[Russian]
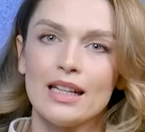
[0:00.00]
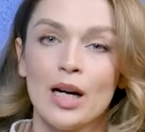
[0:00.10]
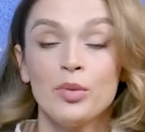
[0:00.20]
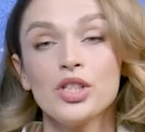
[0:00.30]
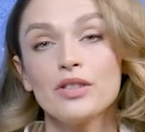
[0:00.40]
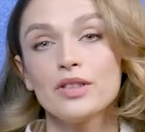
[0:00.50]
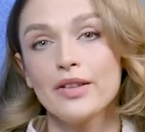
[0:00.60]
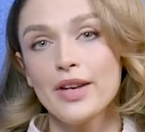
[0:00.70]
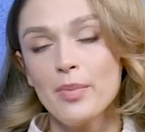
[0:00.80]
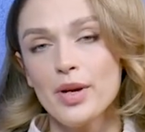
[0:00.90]
Обычно в
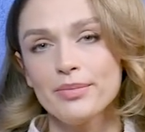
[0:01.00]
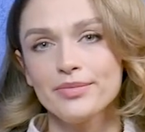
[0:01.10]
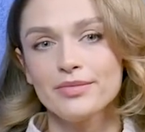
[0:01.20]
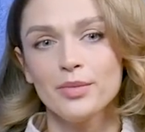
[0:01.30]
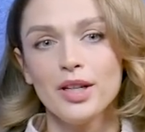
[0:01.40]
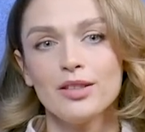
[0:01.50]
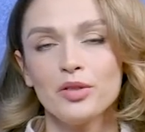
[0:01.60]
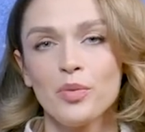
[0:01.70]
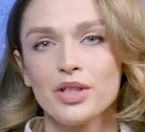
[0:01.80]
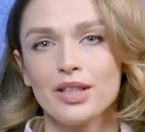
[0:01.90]
это время мы
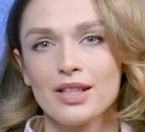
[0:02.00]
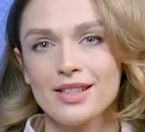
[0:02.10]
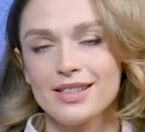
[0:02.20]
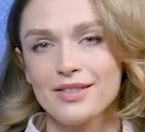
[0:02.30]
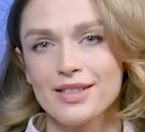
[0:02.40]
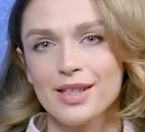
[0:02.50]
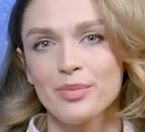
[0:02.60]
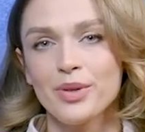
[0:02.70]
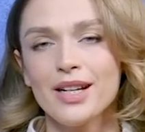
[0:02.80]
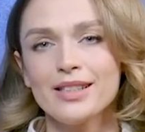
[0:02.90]
готовимся к
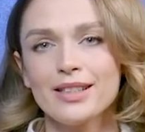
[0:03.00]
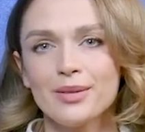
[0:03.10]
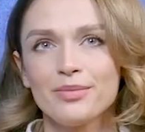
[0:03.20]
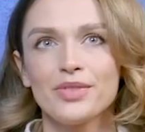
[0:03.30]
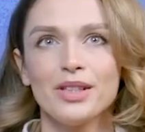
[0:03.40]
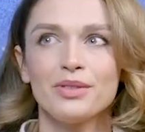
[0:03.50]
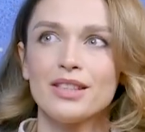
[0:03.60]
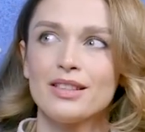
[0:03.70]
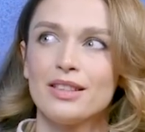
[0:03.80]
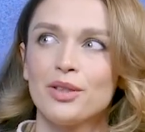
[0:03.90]
рождественским праздникам, вся
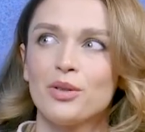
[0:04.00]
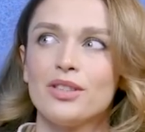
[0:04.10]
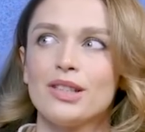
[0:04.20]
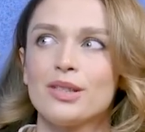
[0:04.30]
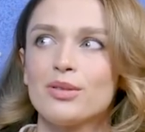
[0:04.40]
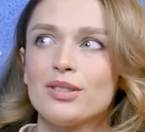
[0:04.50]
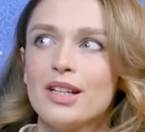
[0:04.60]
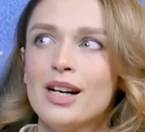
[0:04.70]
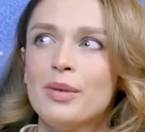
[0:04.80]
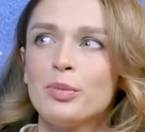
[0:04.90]
вот эта новогодняя
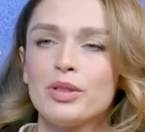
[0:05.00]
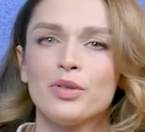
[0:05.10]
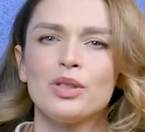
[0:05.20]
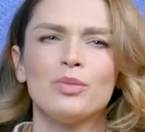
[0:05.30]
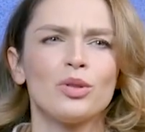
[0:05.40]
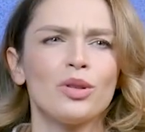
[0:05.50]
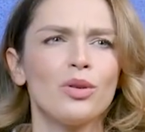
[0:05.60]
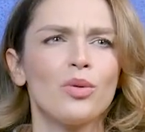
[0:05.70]
суета, мы подводим итоги